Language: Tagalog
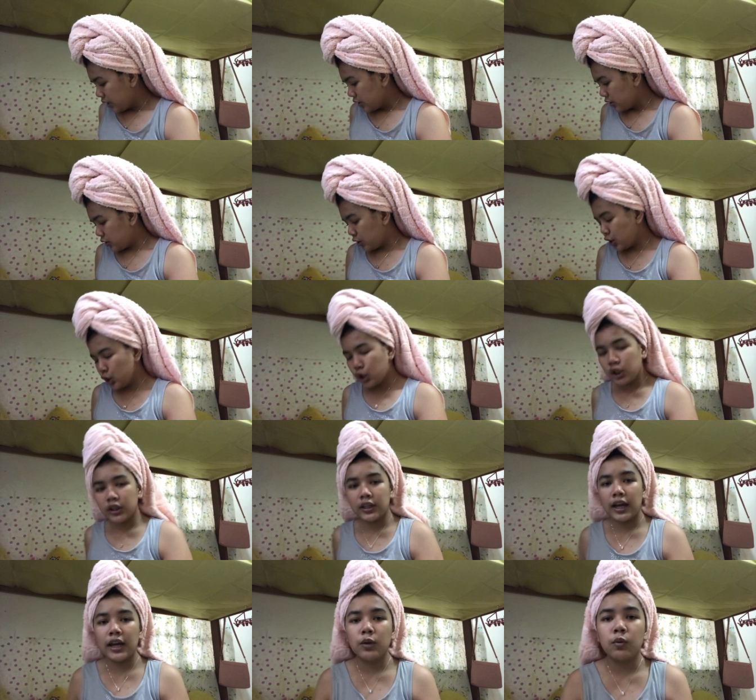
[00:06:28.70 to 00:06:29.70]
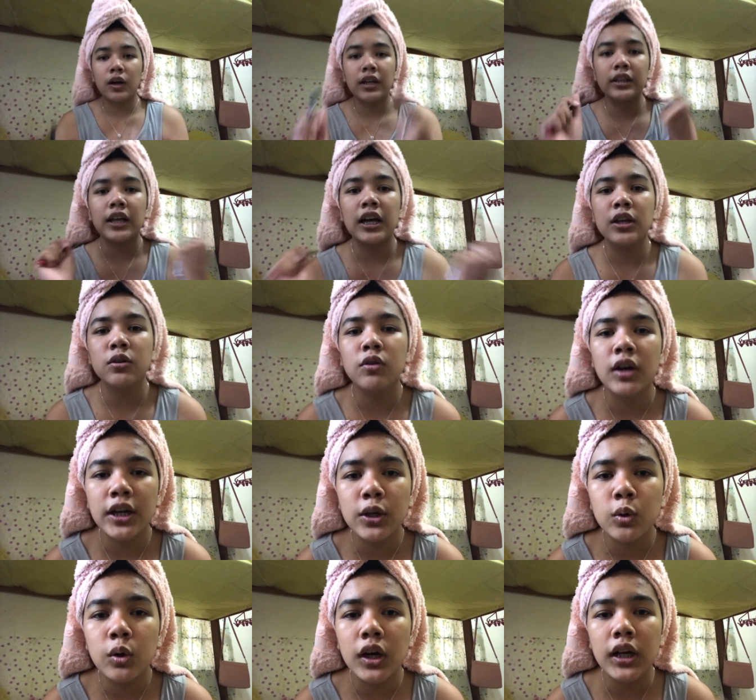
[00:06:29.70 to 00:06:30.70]
So, yon dahil wa tayo
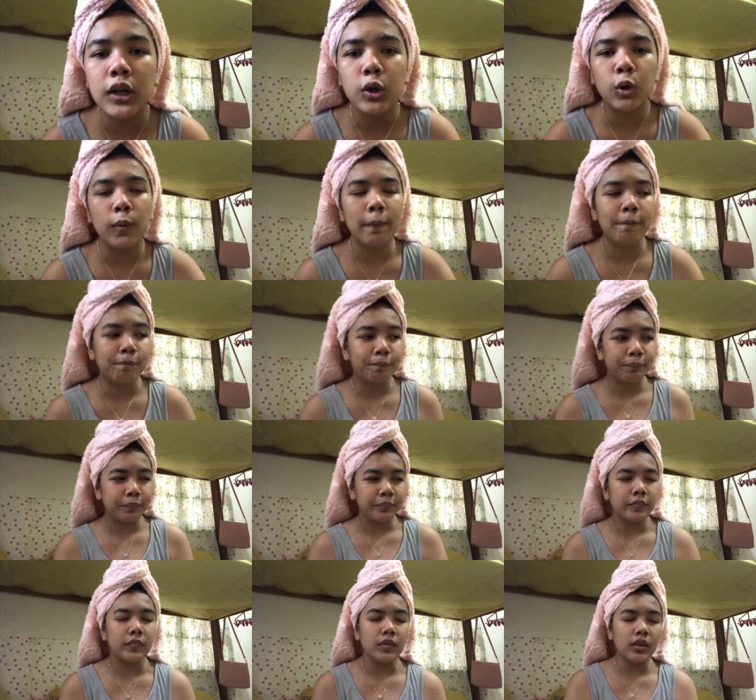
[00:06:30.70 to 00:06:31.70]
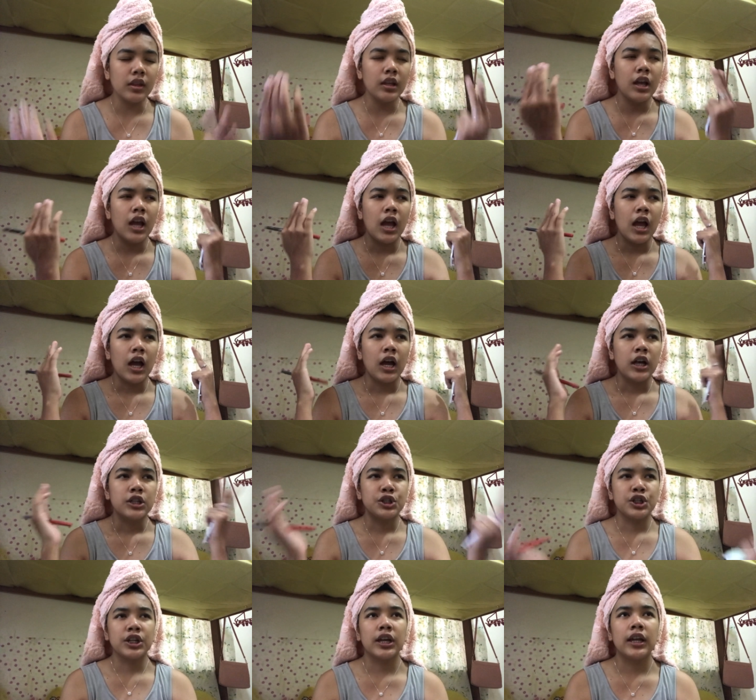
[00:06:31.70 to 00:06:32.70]
ngayong ano,
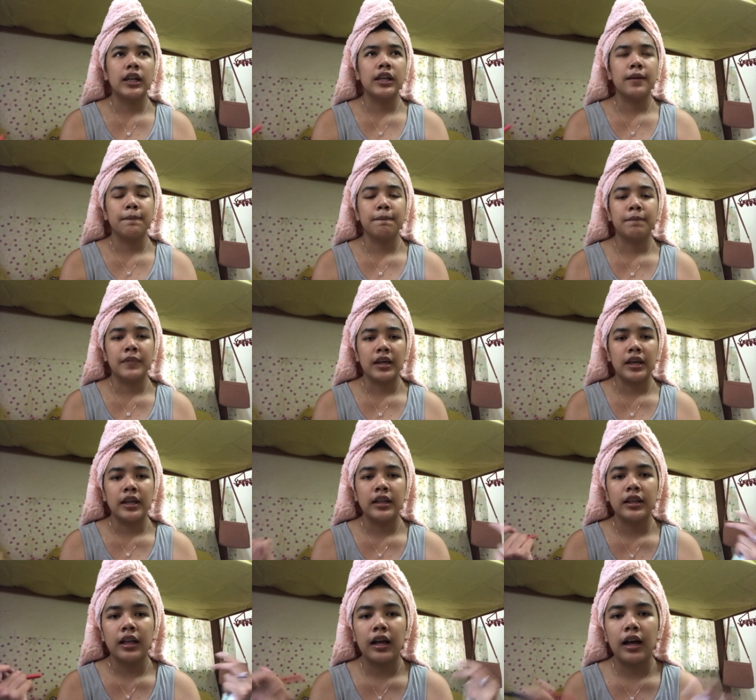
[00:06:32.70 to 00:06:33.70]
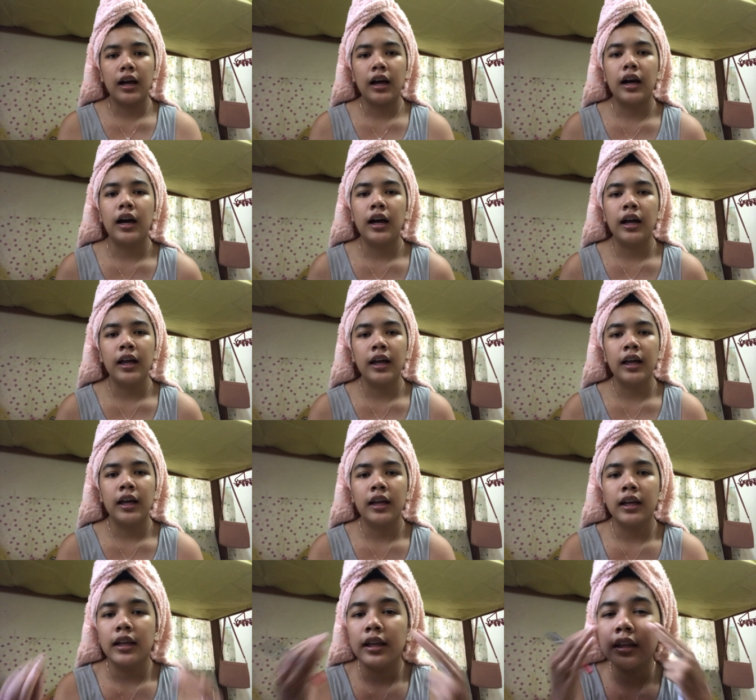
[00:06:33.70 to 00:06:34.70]
cheek and lip tint
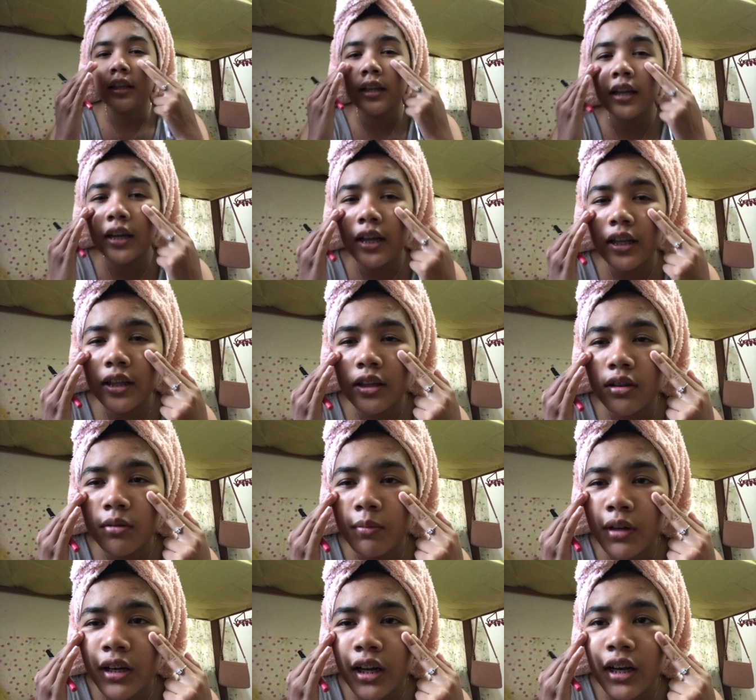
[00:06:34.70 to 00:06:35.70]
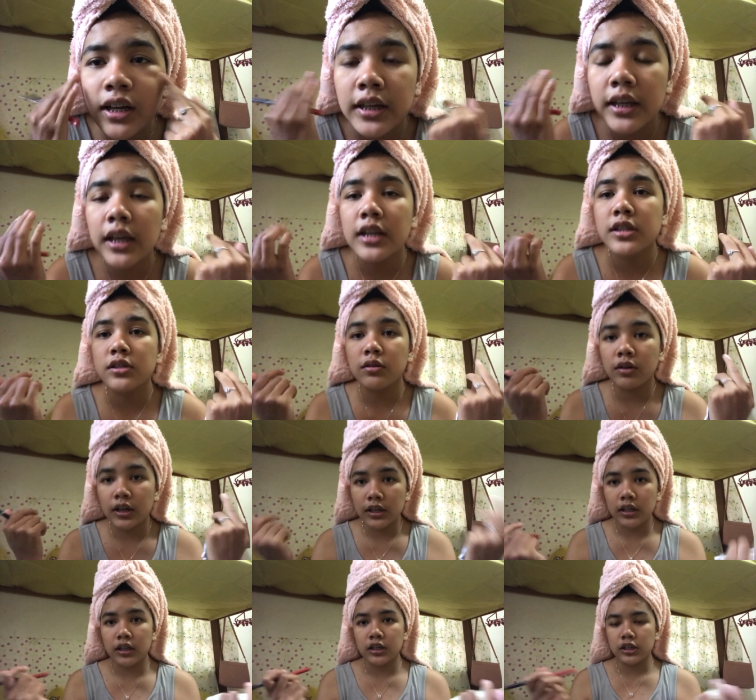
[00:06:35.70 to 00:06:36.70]
uh, hindi na natin to malalagyan. So,
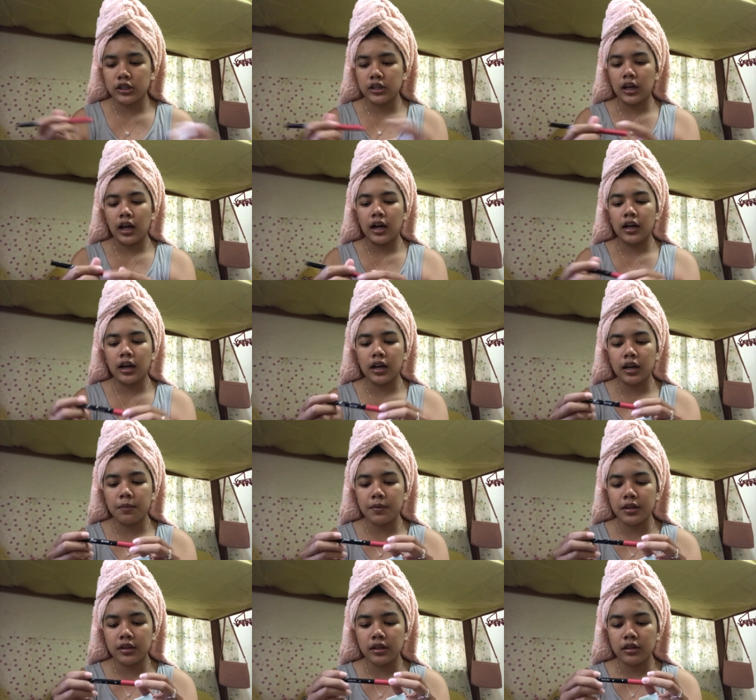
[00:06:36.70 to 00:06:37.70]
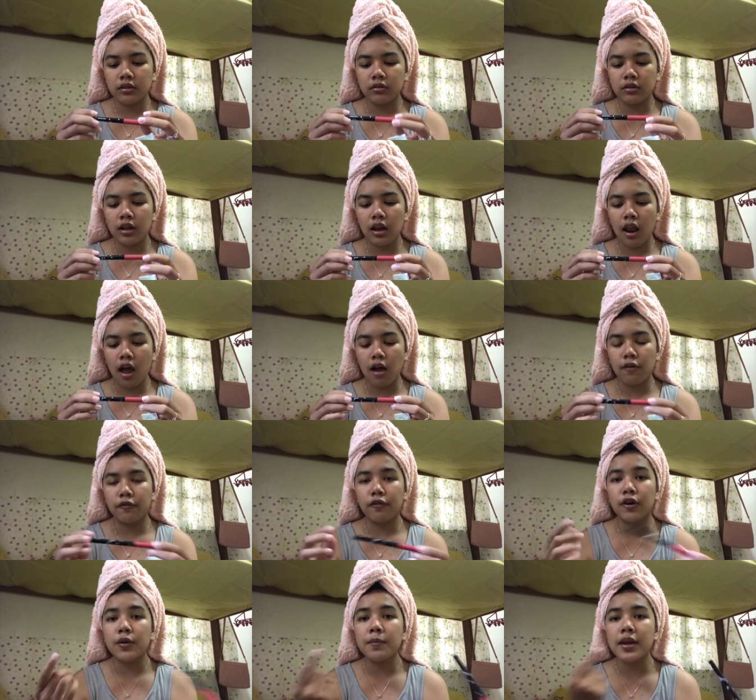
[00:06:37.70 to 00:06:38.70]
ganyan na siya. Ang gagamitin ko na lang
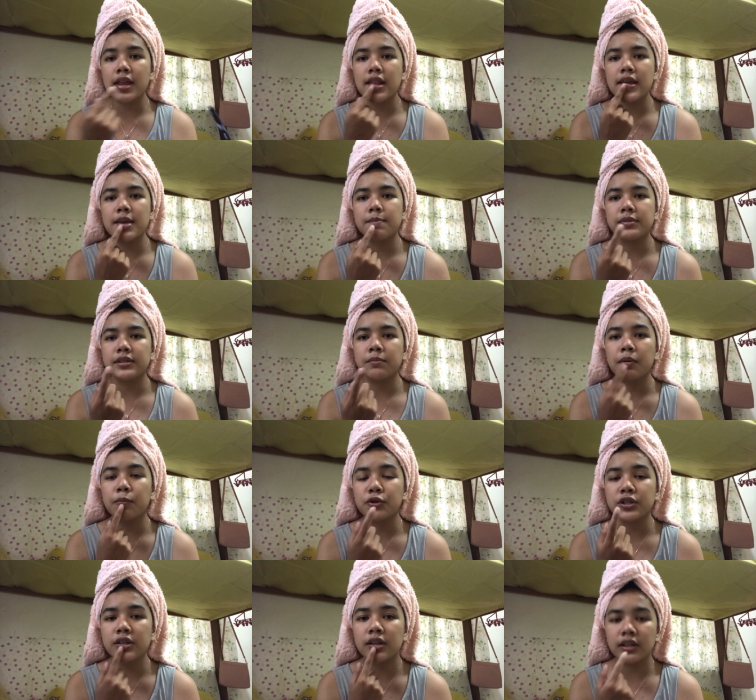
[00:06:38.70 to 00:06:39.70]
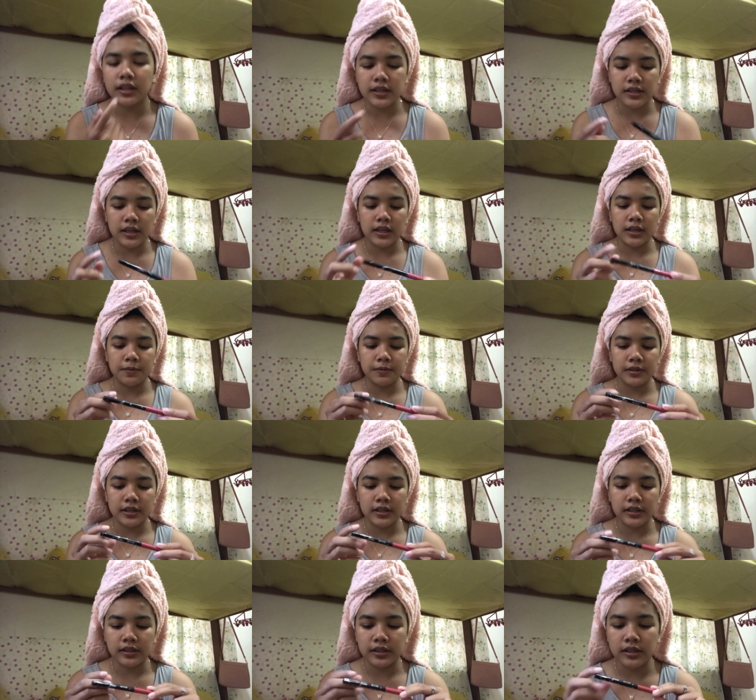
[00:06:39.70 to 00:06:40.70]
for my lips, mag-proceed na tayo sa lips,
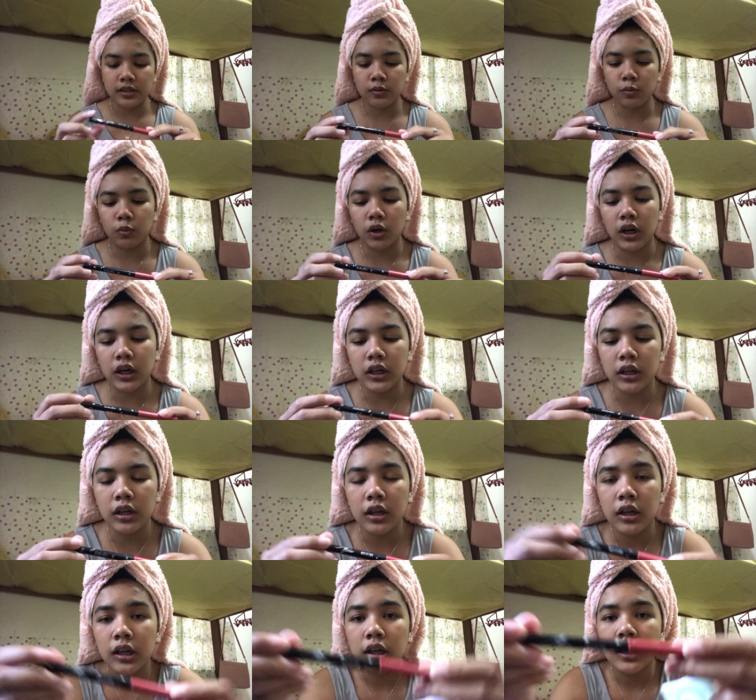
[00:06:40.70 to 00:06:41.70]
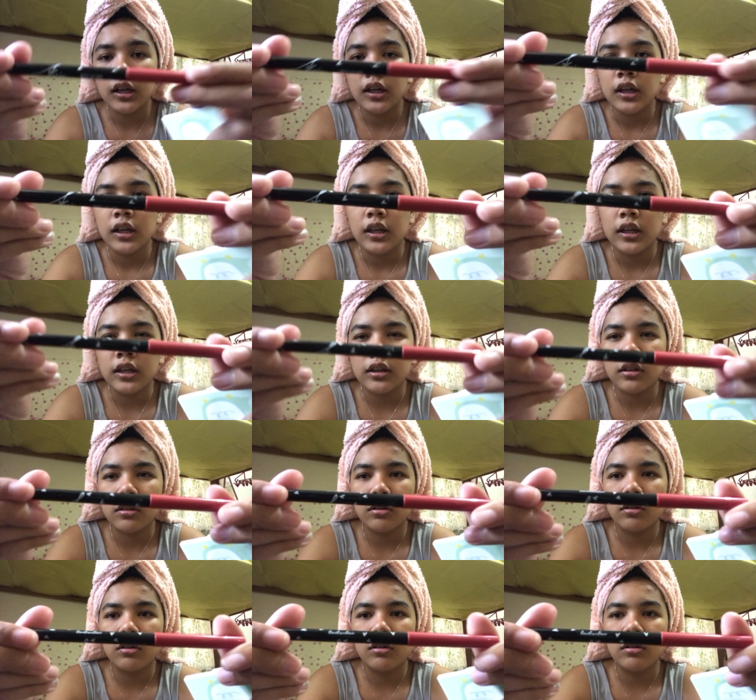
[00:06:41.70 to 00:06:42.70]
is this one.
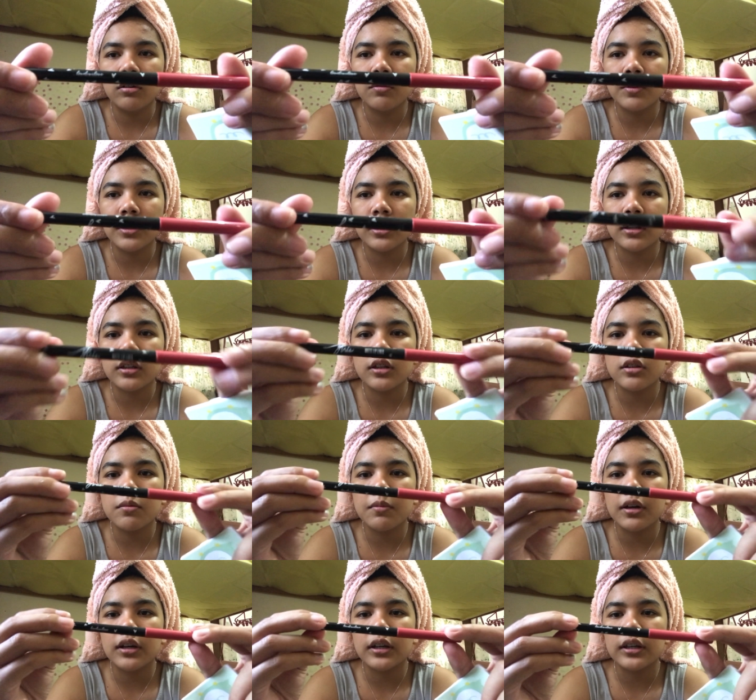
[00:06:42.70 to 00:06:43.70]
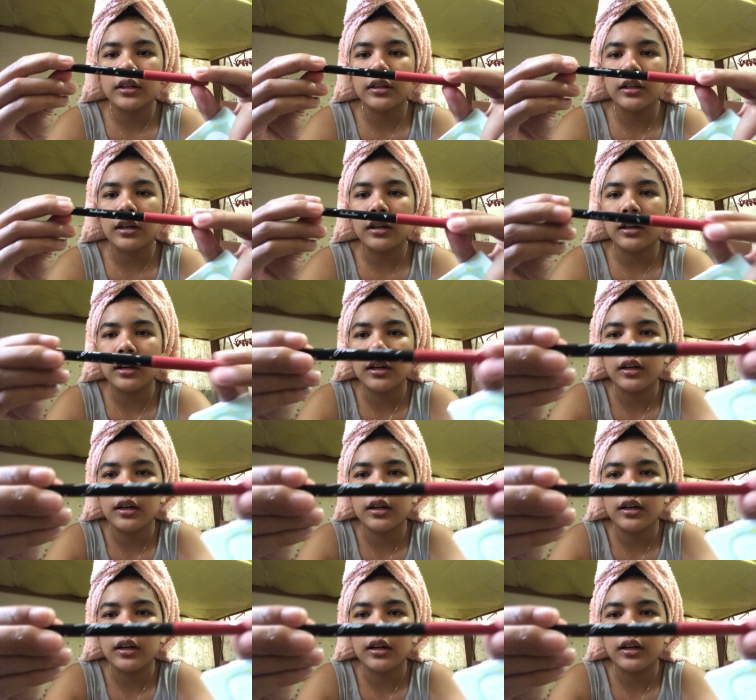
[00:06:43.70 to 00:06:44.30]
Ito. Wait lang, hindi niya makita.